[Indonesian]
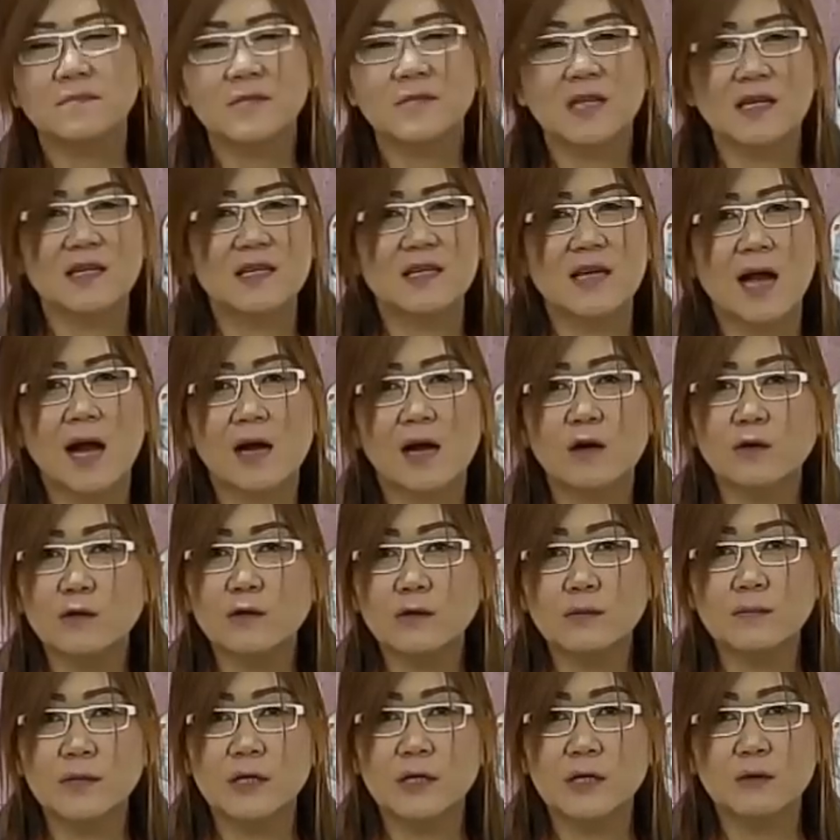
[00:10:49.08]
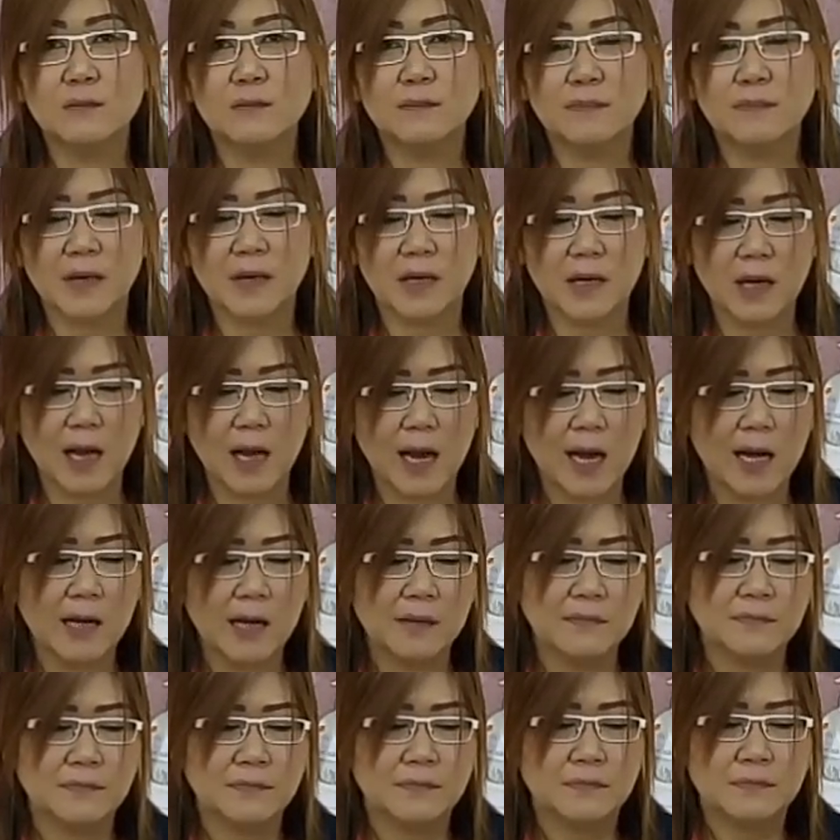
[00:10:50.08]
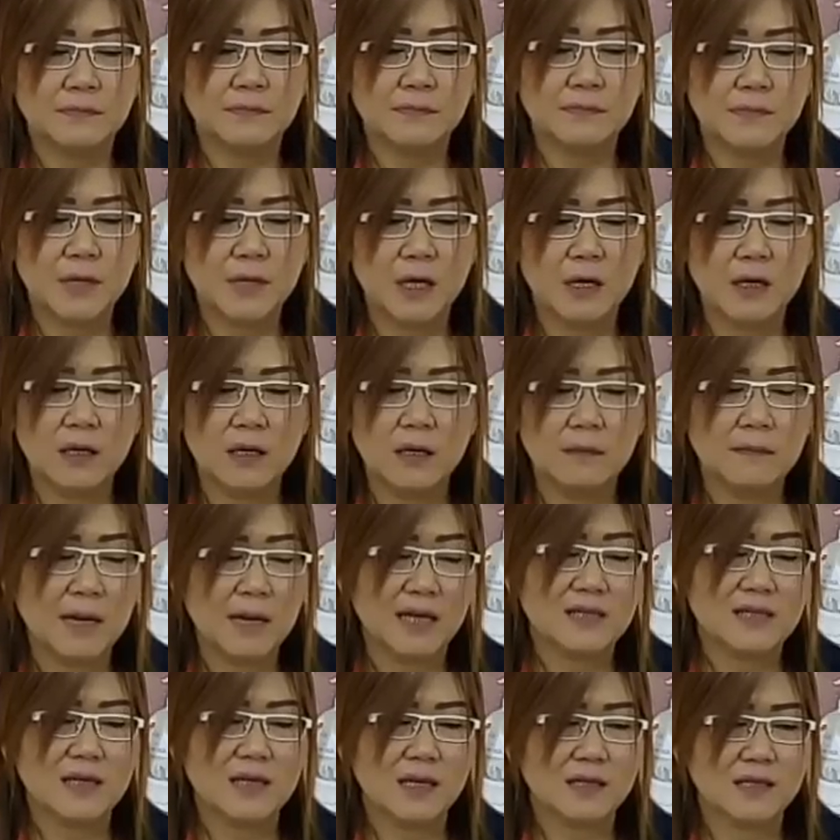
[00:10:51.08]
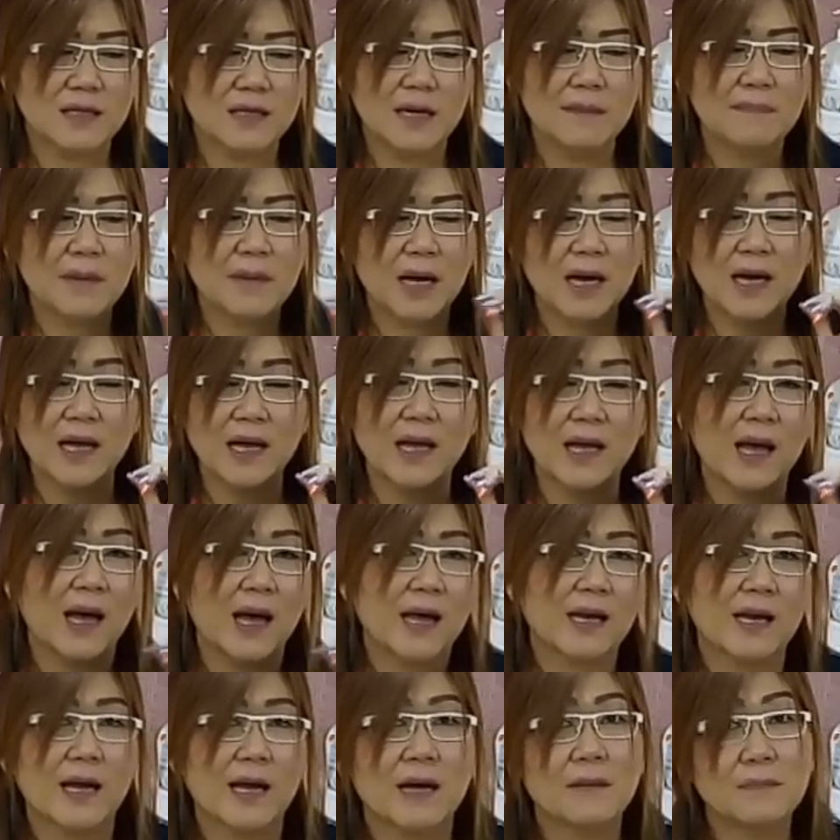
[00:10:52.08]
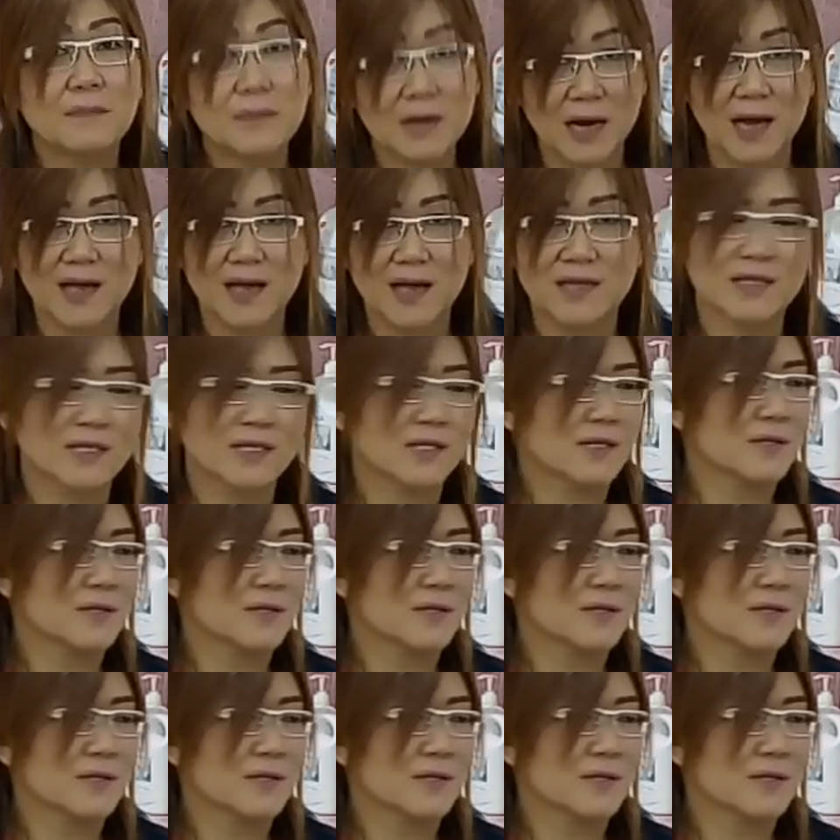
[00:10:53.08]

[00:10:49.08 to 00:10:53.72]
Jadi aku belum pernah e, masaknya pakai arak beras.